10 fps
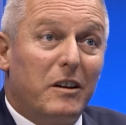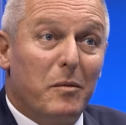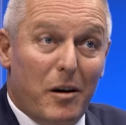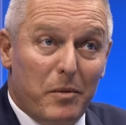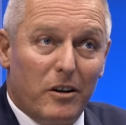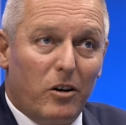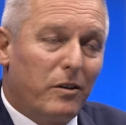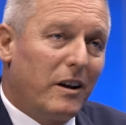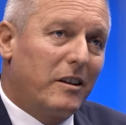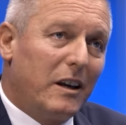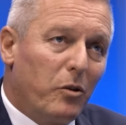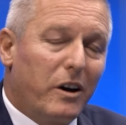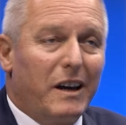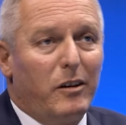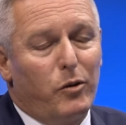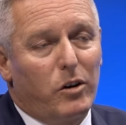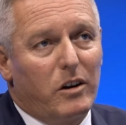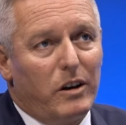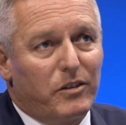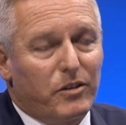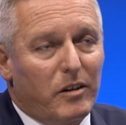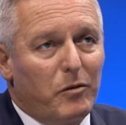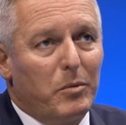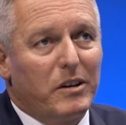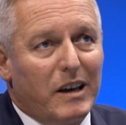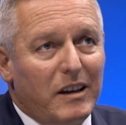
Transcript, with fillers: wenn die Mama noch vielleicht irgendwo geringfügig ist, wo man die mhm.